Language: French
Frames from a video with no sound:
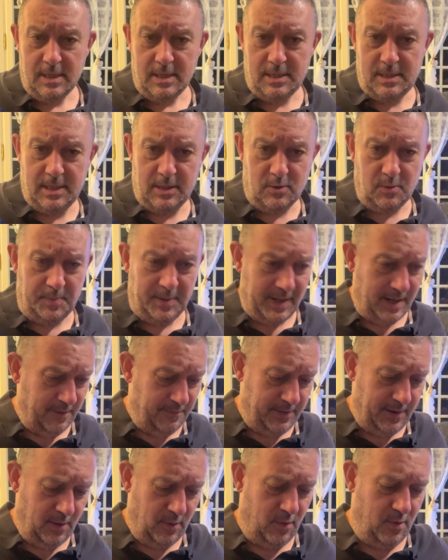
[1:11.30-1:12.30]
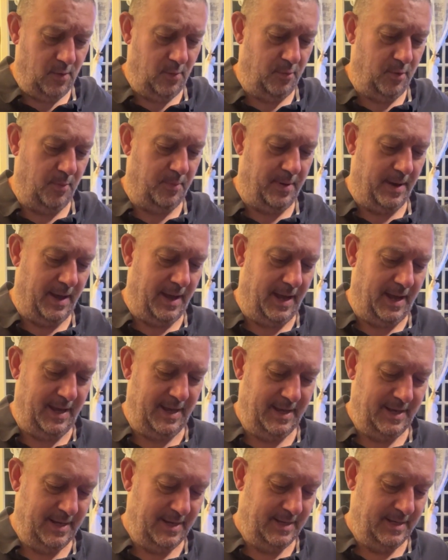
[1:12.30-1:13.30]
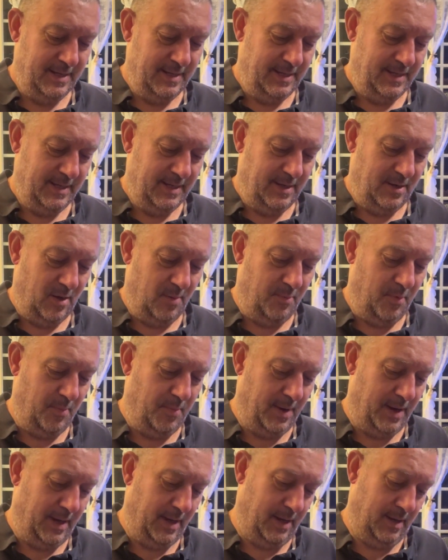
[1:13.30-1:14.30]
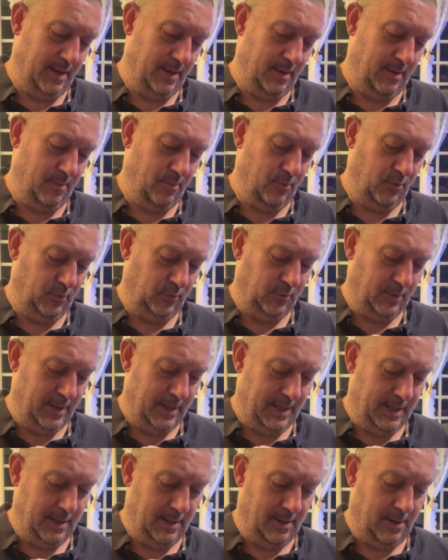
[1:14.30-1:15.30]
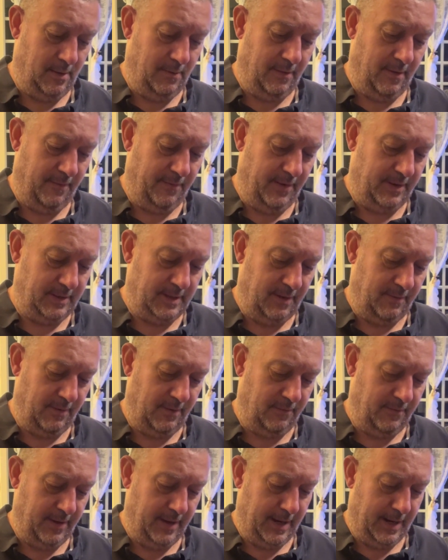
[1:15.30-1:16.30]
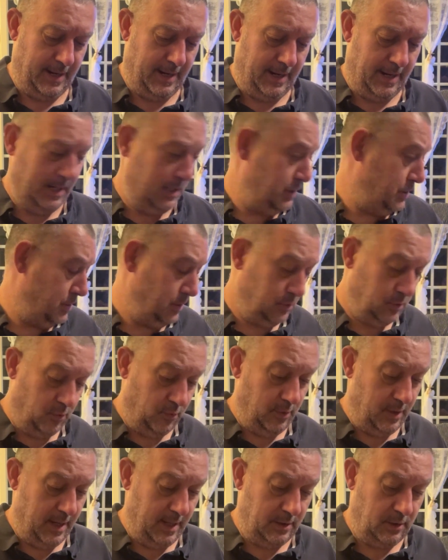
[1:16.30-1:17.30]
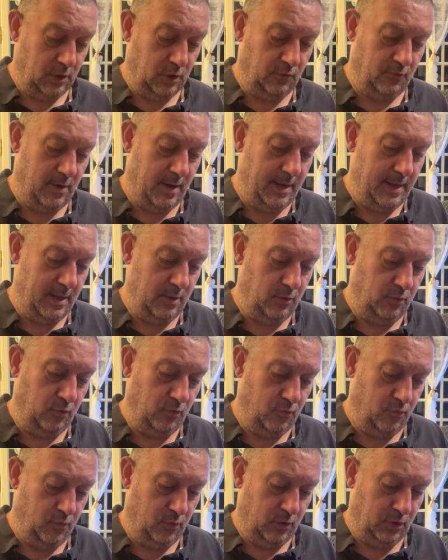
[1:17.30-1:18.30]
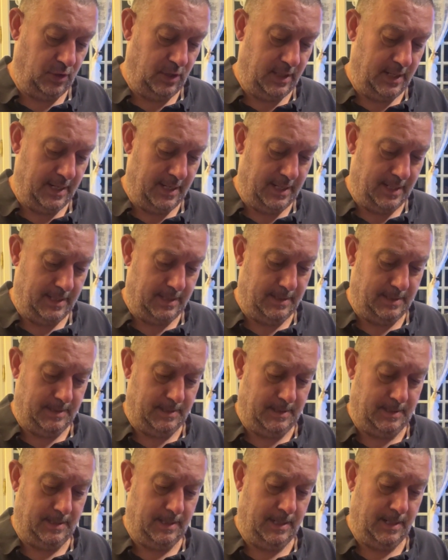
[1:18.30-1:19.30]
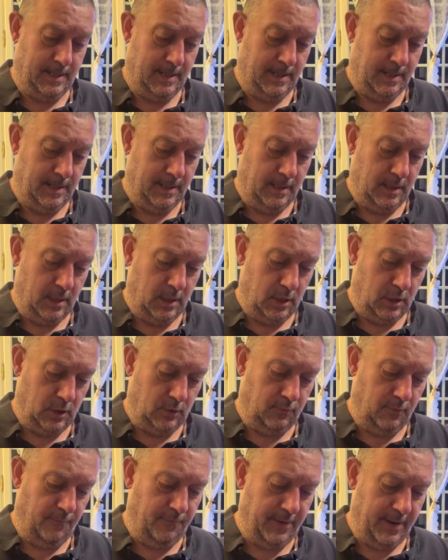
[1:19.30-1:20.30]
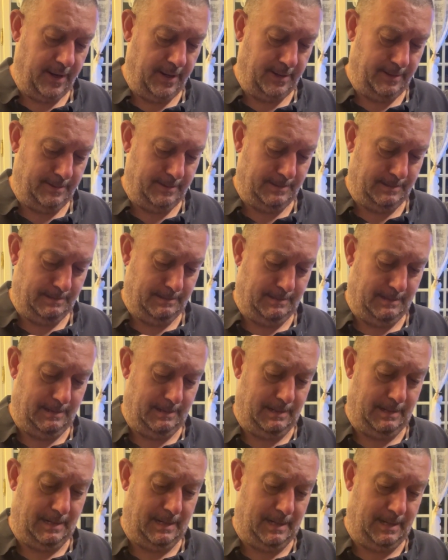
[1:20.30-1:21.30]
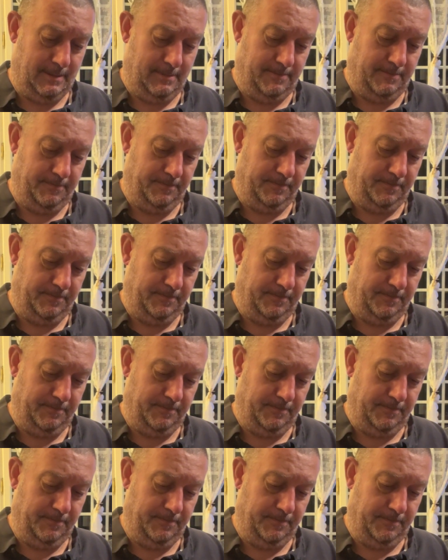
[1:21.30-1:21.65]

j'ai coupé les filons on peut pas. On peut pas mesurer. on va faire ça vite fait à l'arrache, sans lunettes, je vois rien du tout. Génial. Je vous le fais. Ah.